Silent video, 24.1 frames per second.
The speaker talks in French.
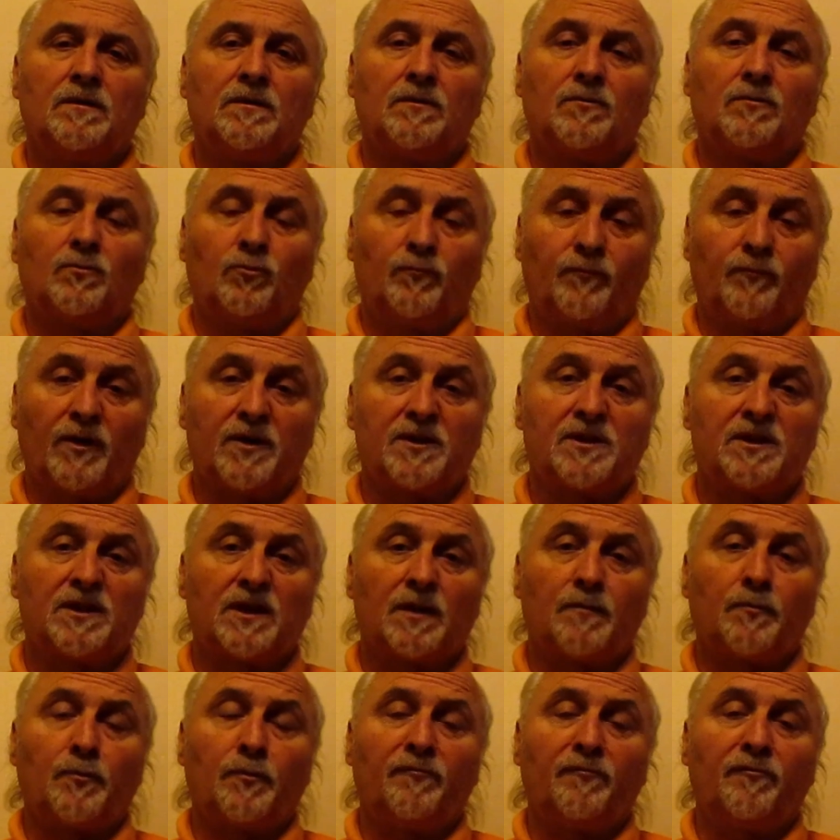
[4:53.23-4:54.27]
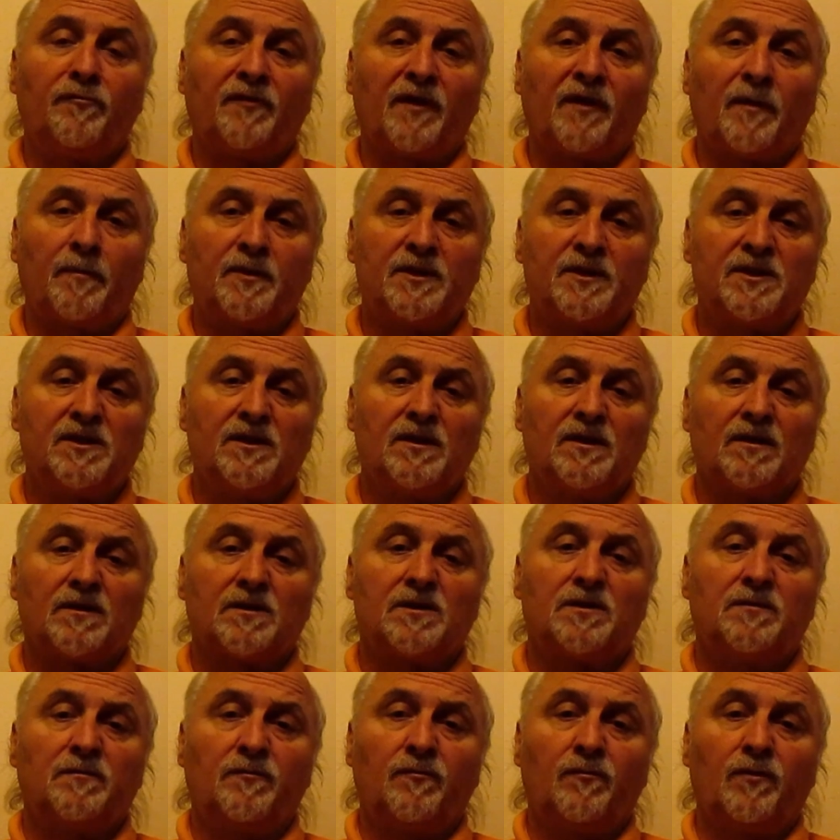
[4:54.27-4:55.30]
Toutefois, si ça peut vous faire plaisir,
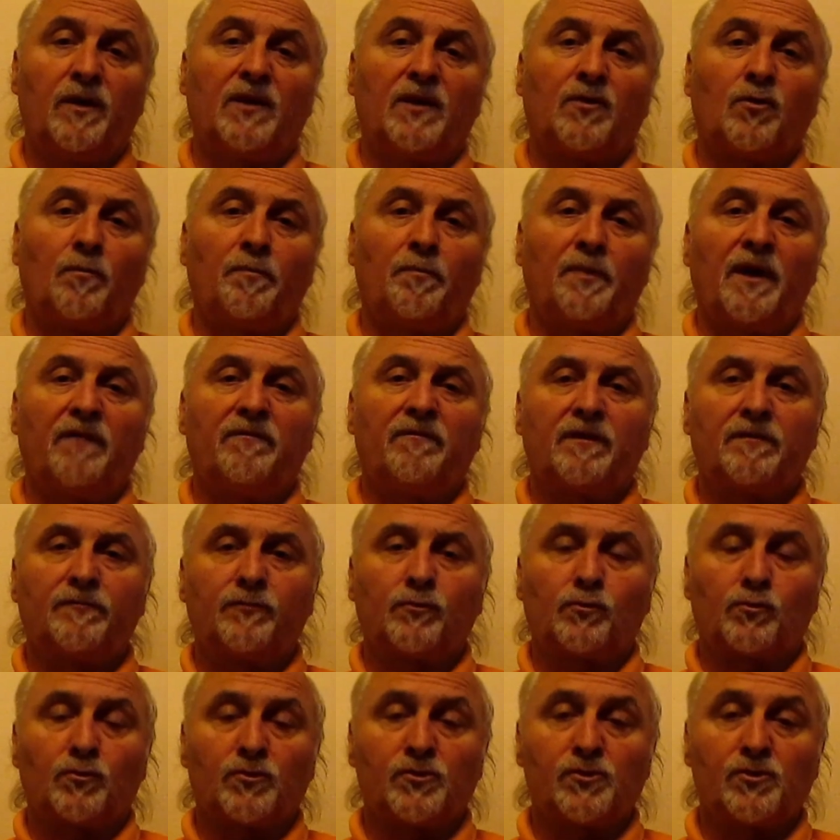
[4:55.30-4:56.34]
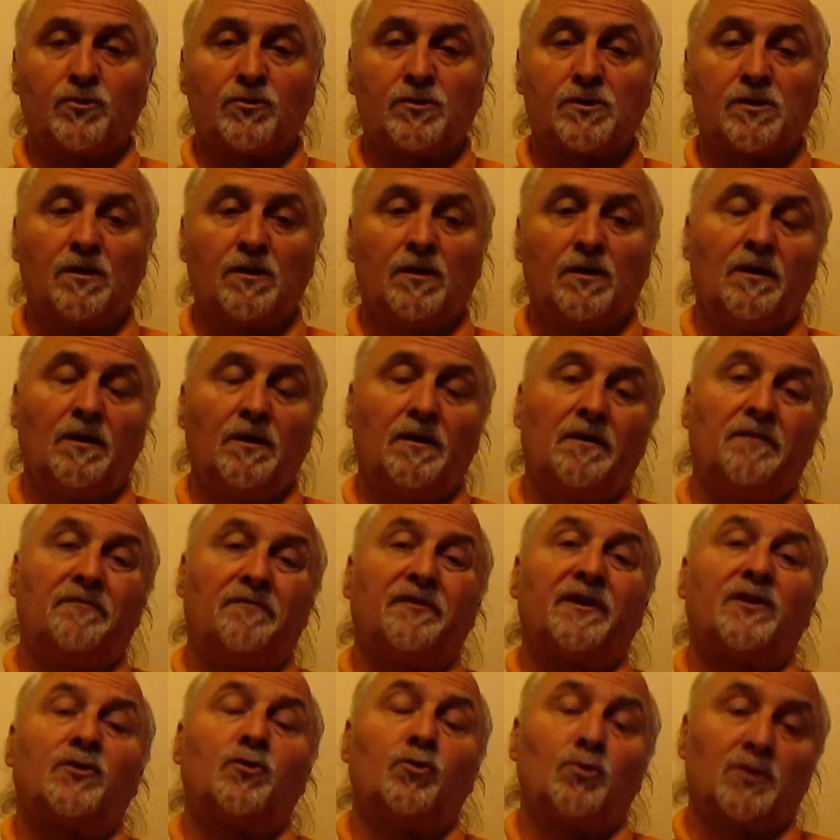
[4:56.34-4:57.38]
si vous voulez être en paix avec votre conscience,
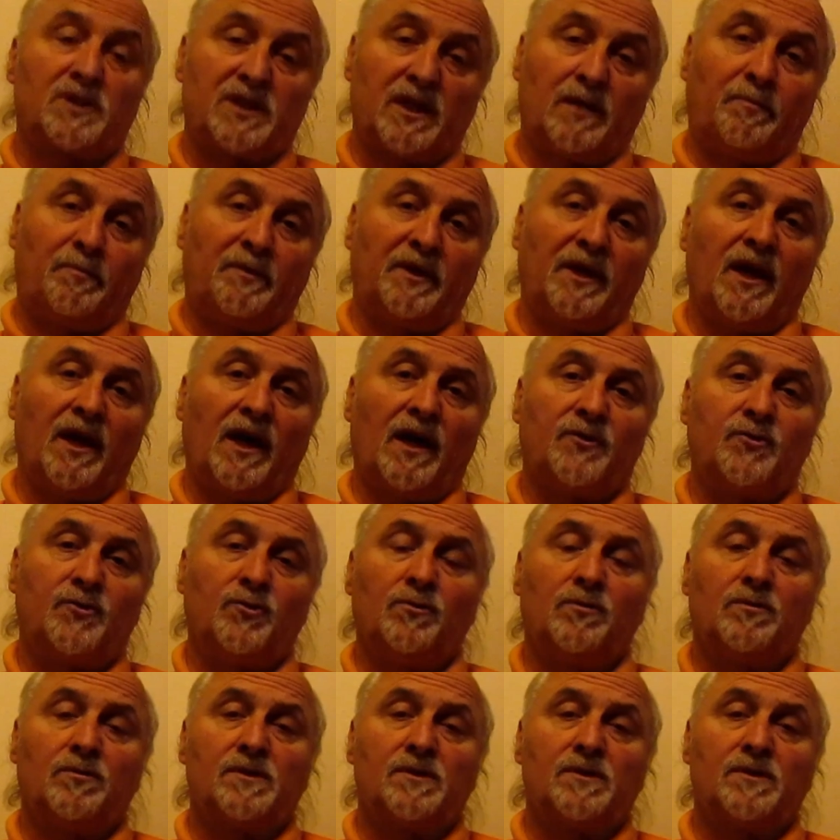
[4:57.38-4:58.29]
faites donc cette prière à Dieu.